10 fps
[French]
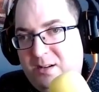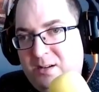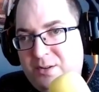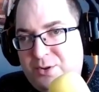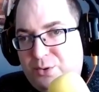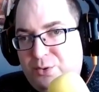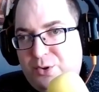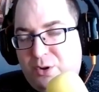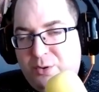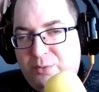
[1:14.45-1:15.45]
Euh, mmh. surtout
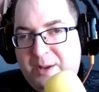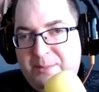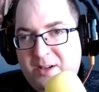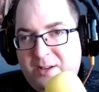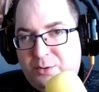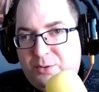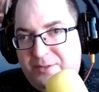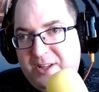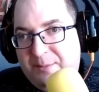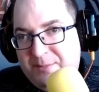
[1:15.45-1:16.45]
sur le web. Donc, le
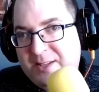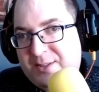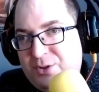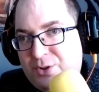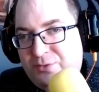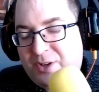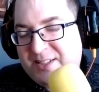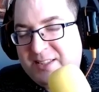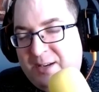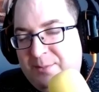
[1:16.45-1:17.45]
fait d'amener ça, je trouve que
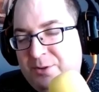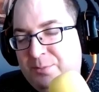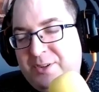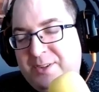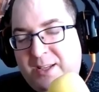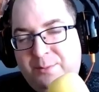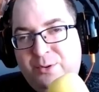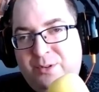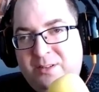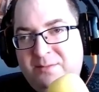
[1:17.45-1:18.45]
c'est tellement une bonne
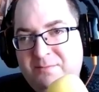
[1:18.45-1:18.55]
tribune.